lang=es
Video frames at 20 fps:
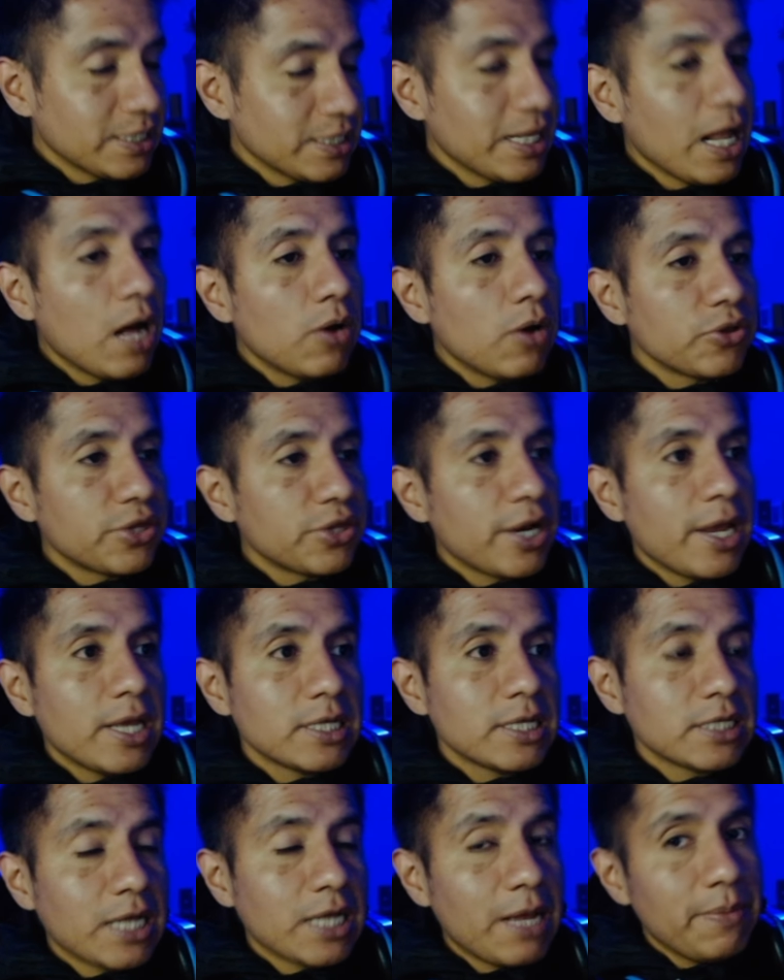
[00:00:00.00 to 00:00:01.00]
La otra
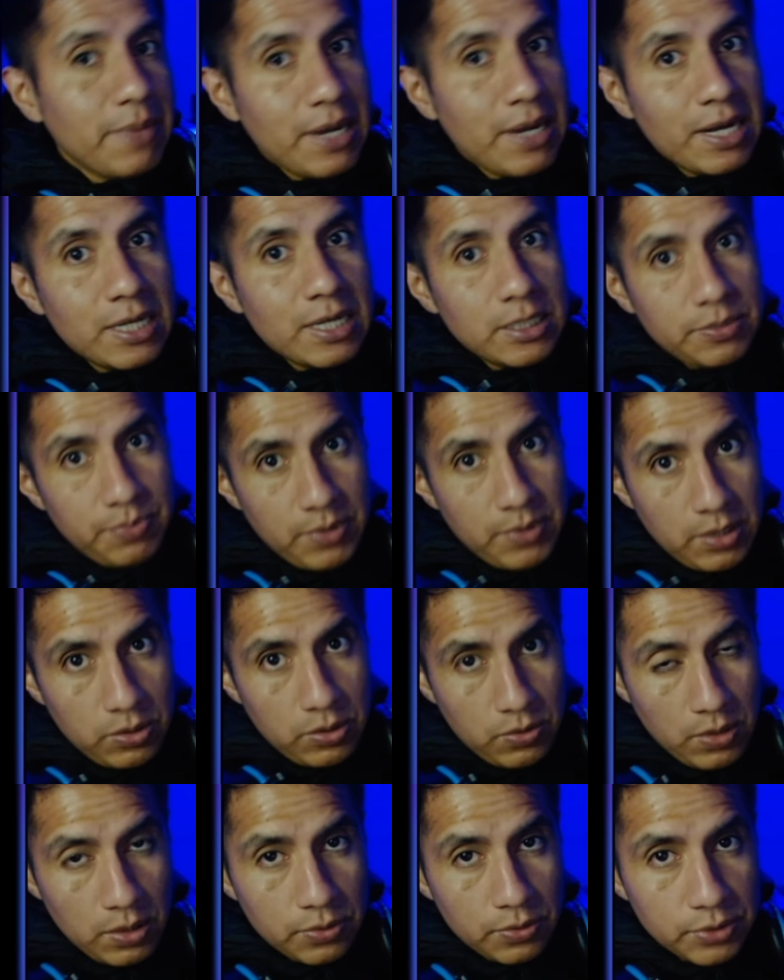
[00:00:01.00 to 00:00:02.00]
es cambiar el
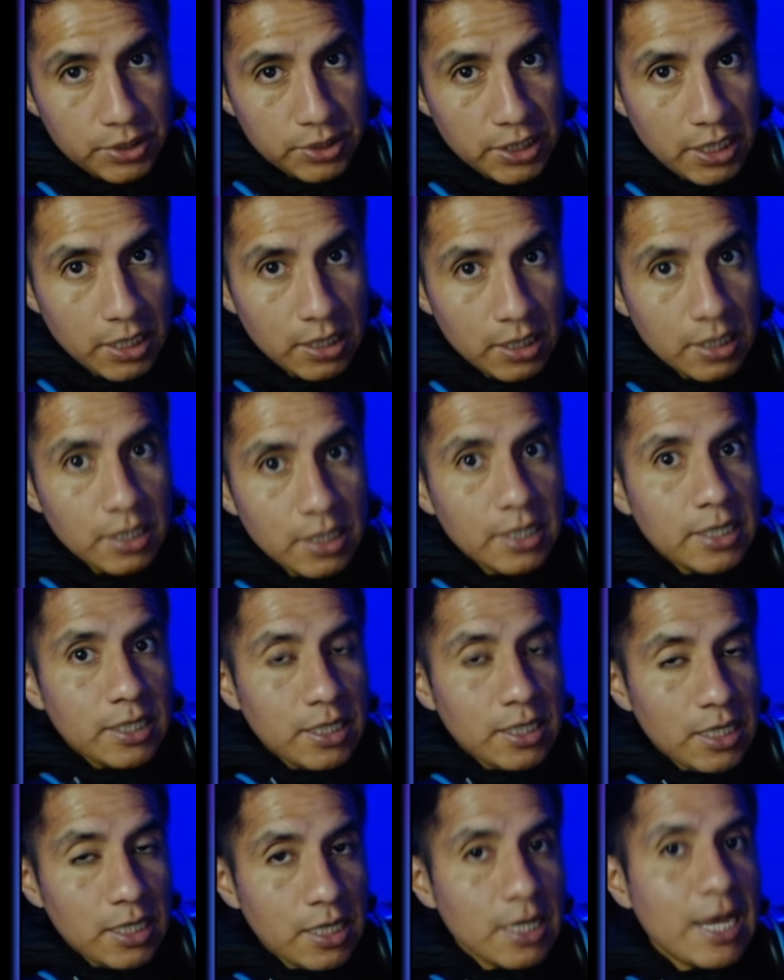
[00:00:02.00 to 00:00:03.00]
espíritu de lucha
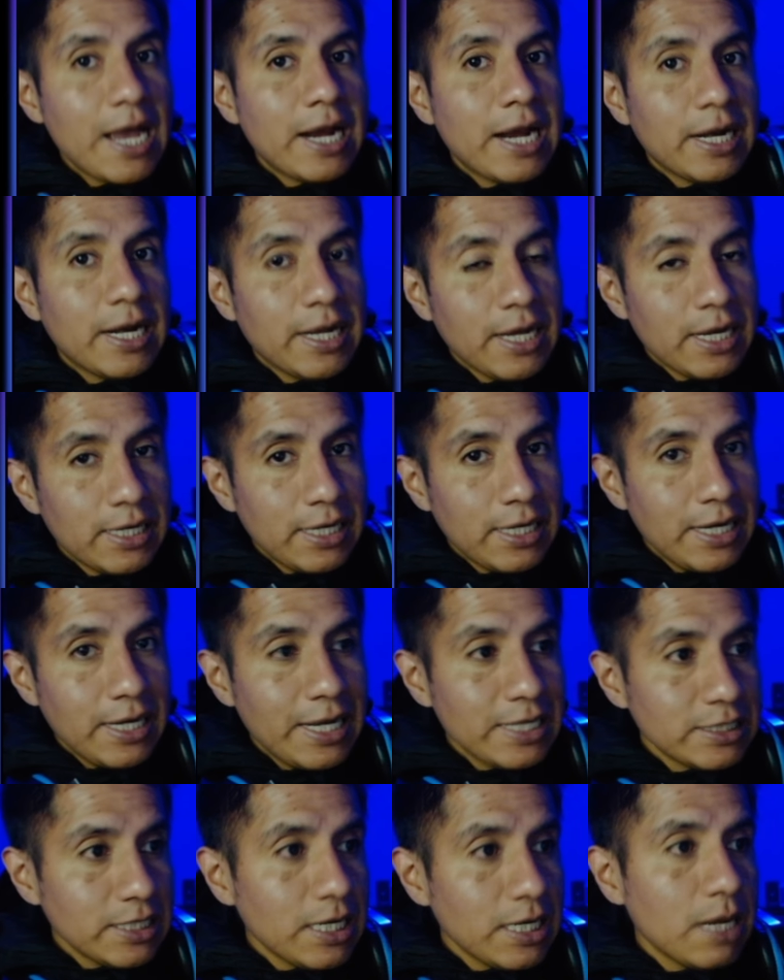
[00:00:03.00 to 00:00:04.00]
y agregarle
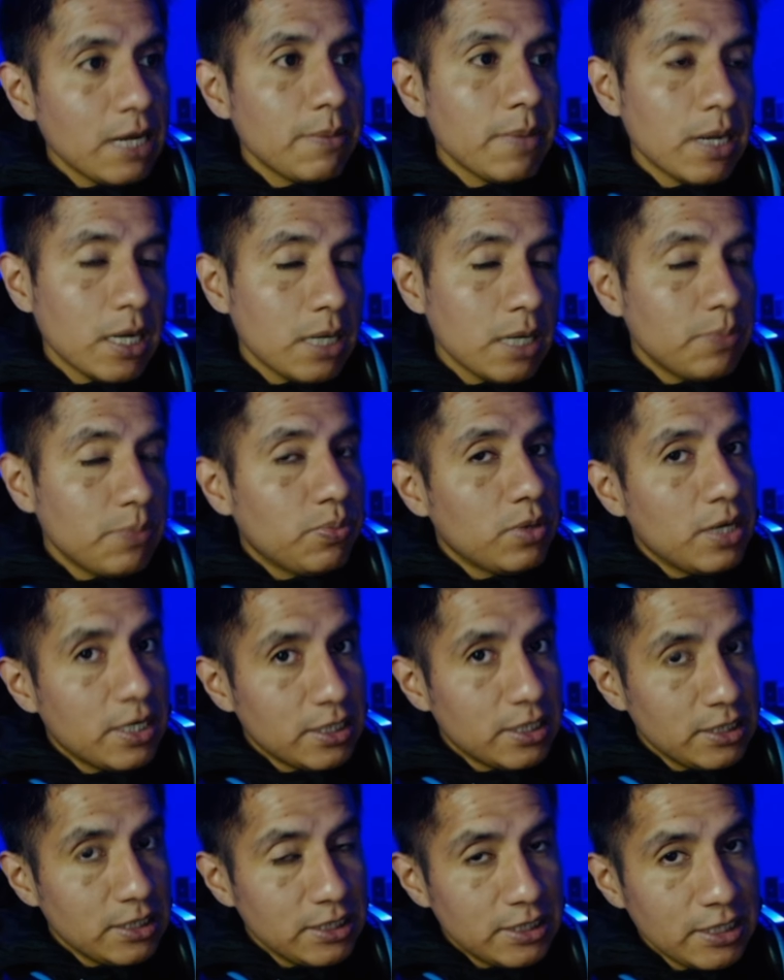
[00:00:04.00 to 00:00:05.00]
las en la manga por la
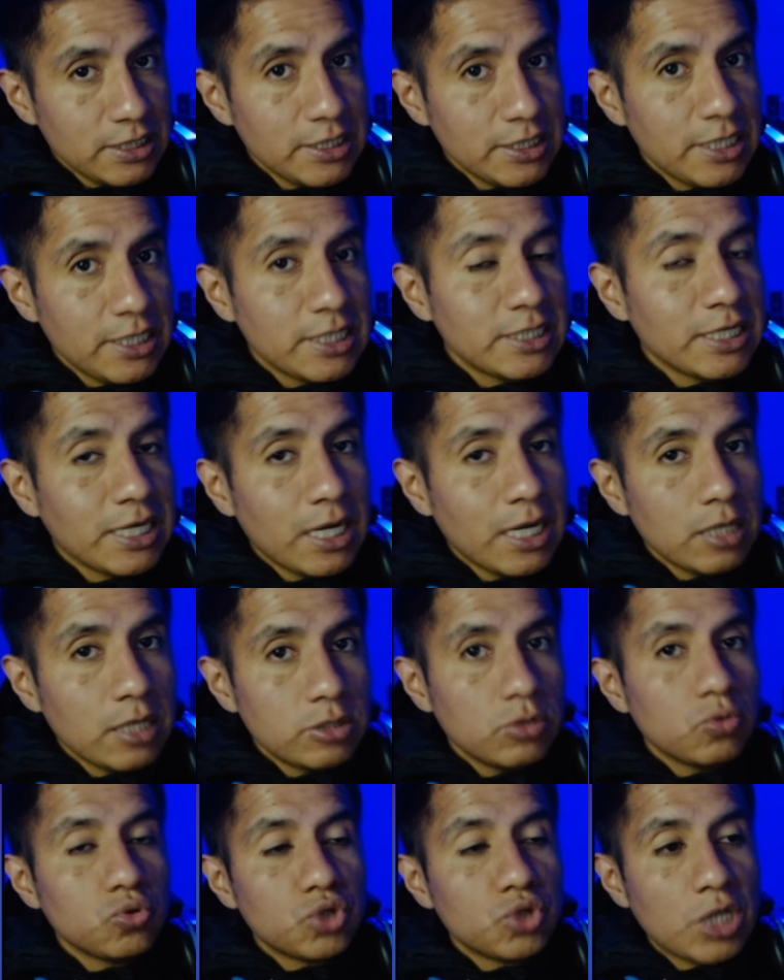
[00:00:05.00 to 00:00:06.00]
resistencia. En este
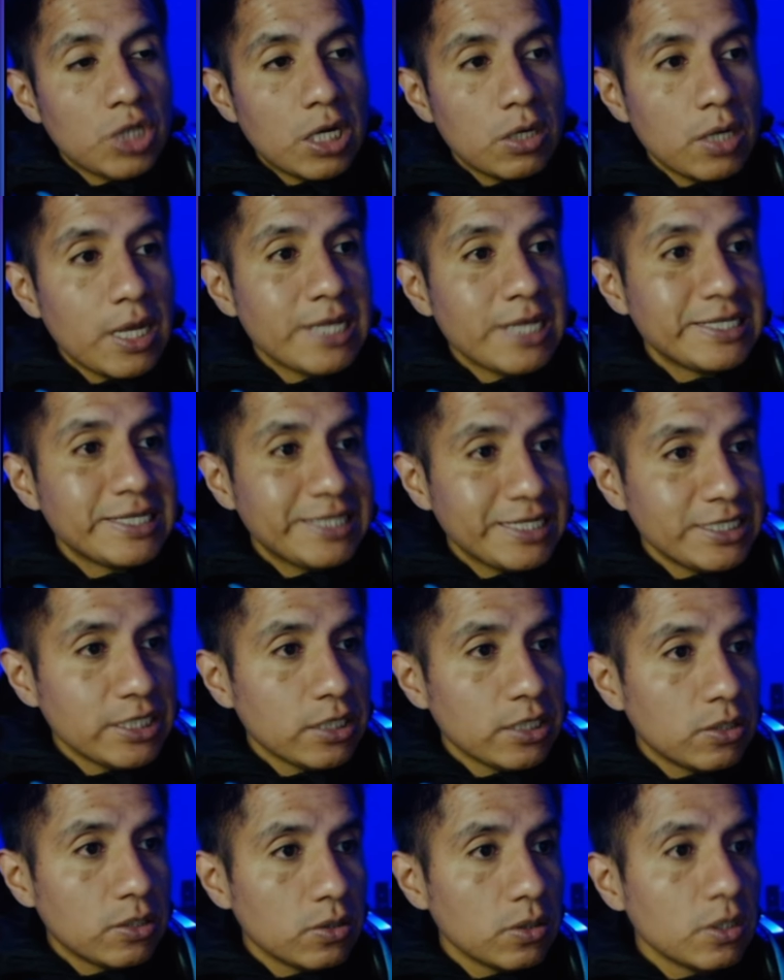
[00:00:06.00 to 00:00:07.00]
caso, usarle a este
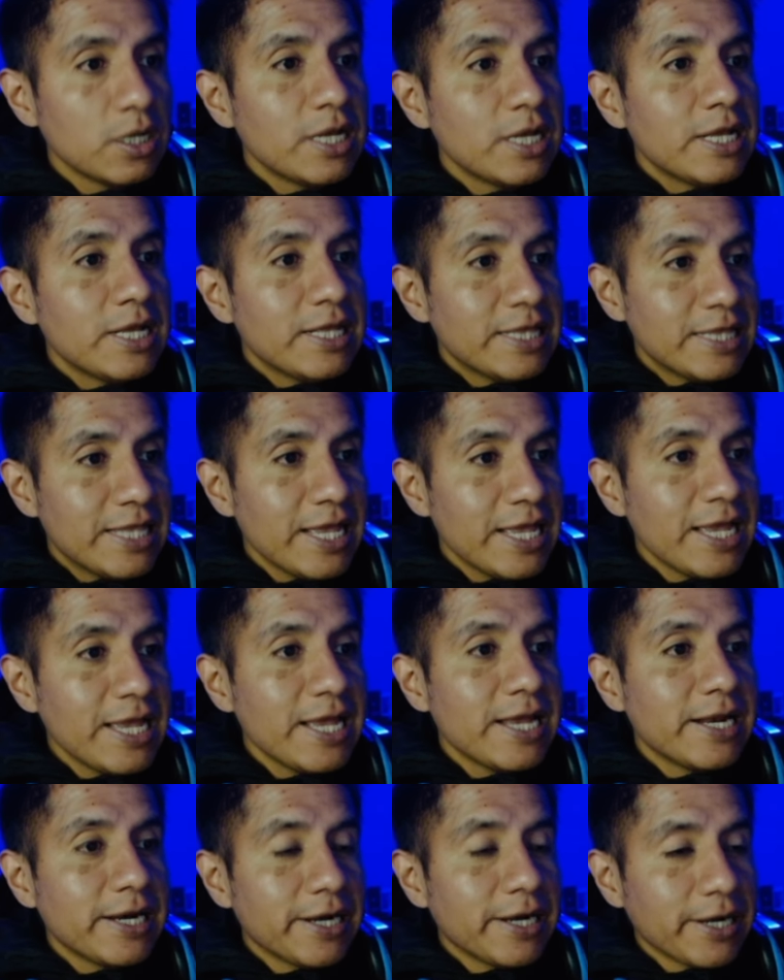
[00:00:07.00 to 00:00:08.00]
psico
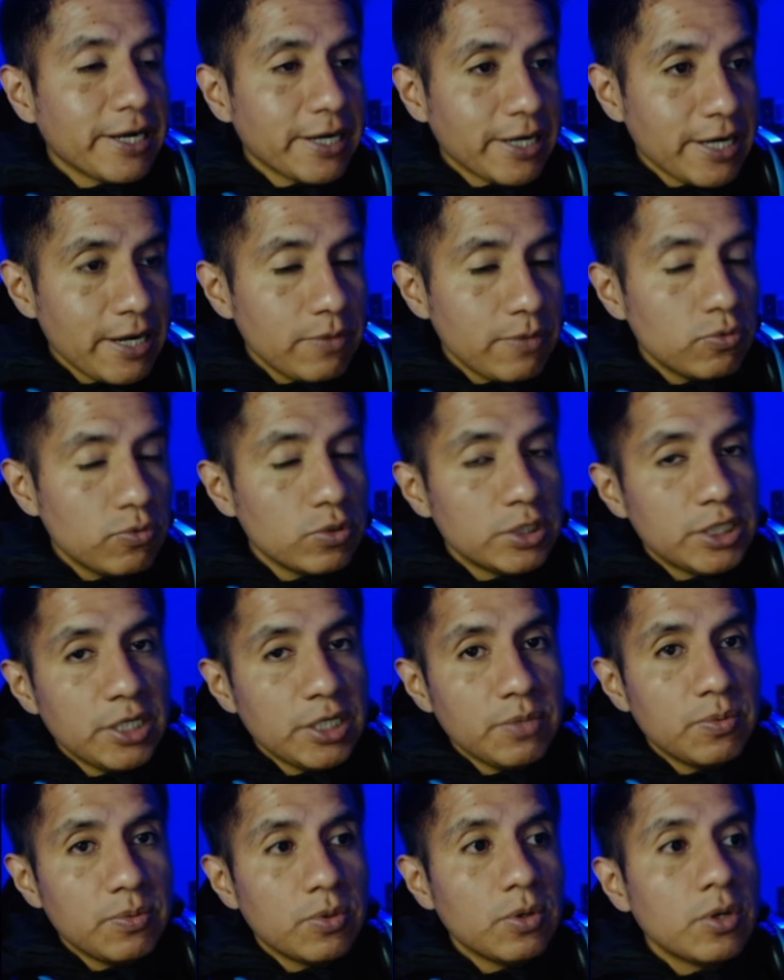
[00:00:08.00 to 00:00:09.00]
de
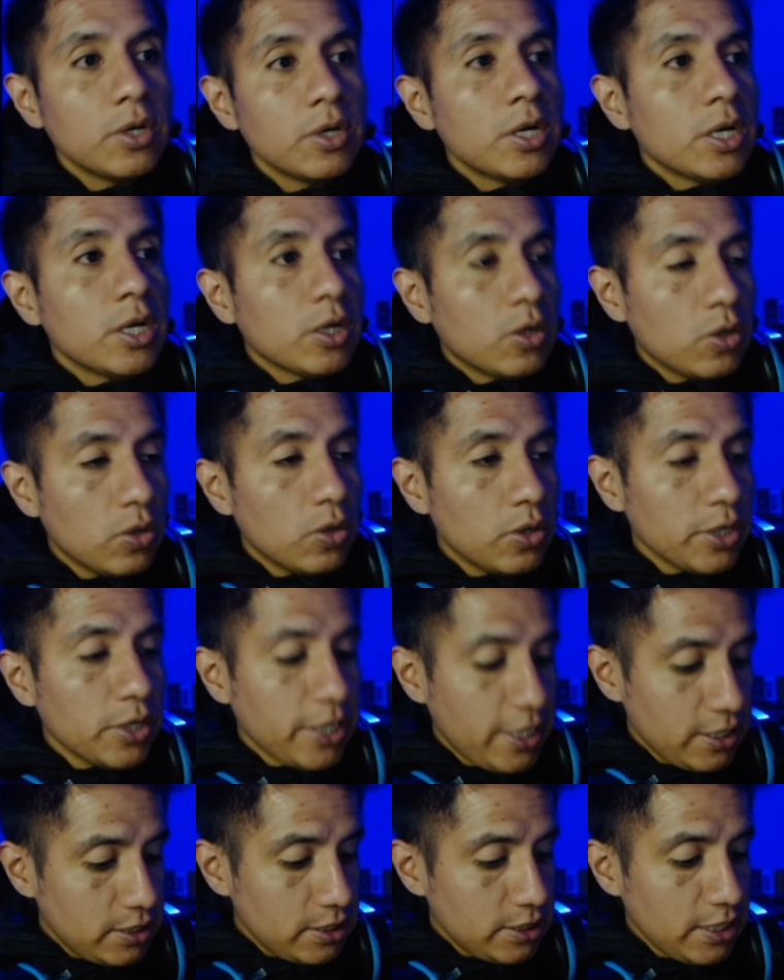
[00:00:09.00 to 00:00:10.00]
revulsivo con
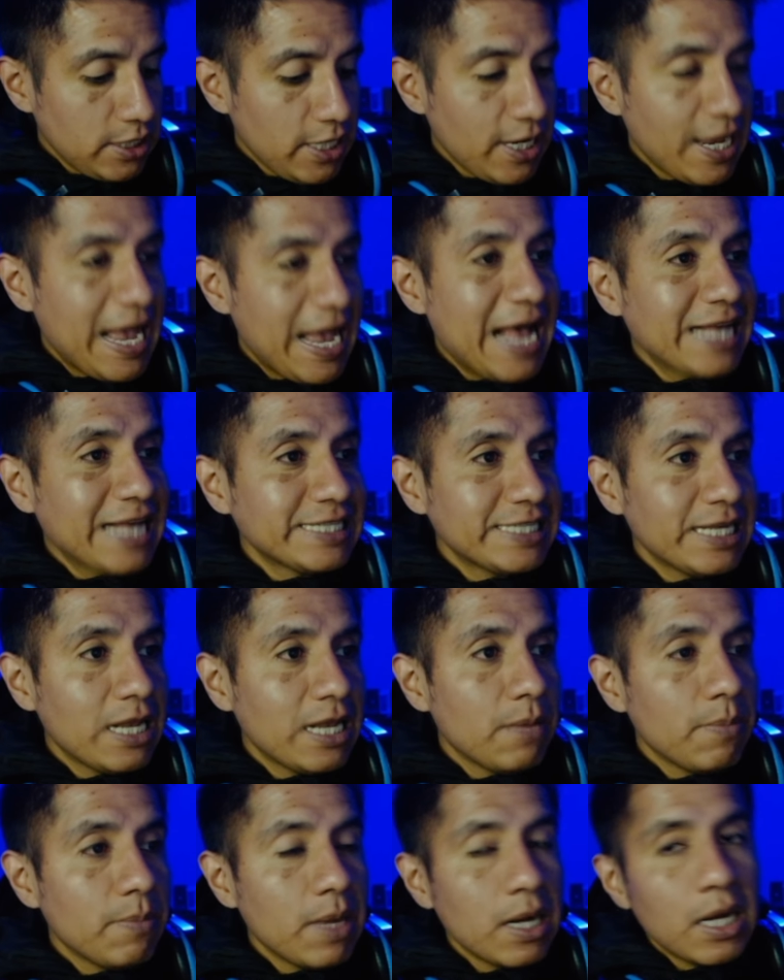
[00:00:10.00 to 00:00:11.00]
este as en la
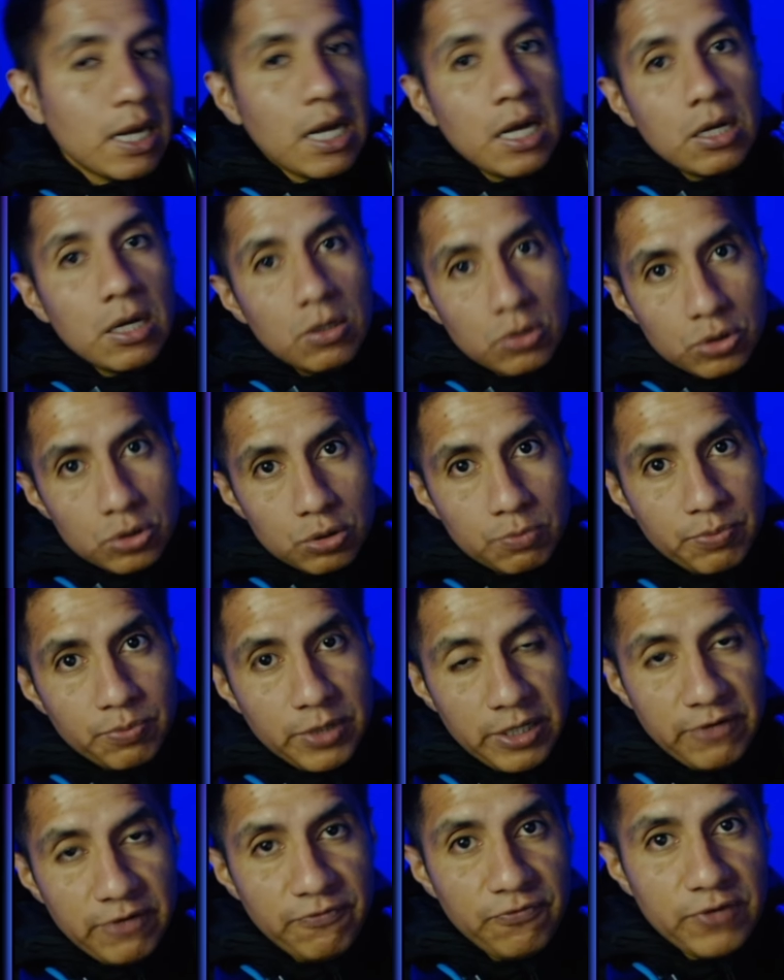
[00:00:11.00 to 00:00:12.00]
manga o super
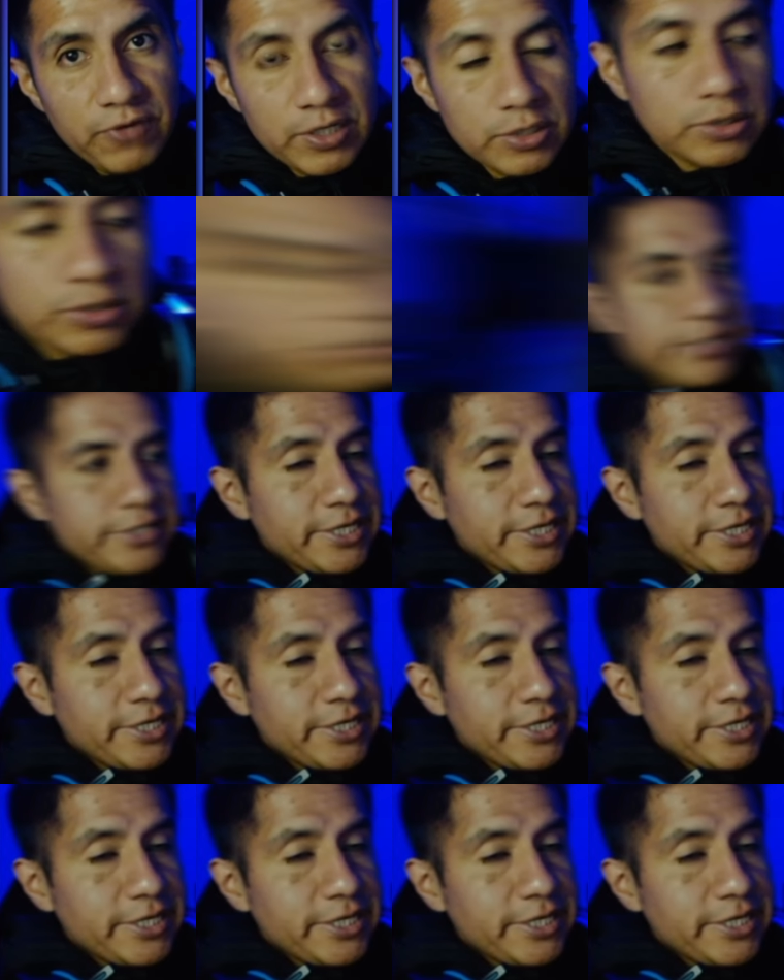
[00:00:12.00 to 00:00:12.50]
refuerzo.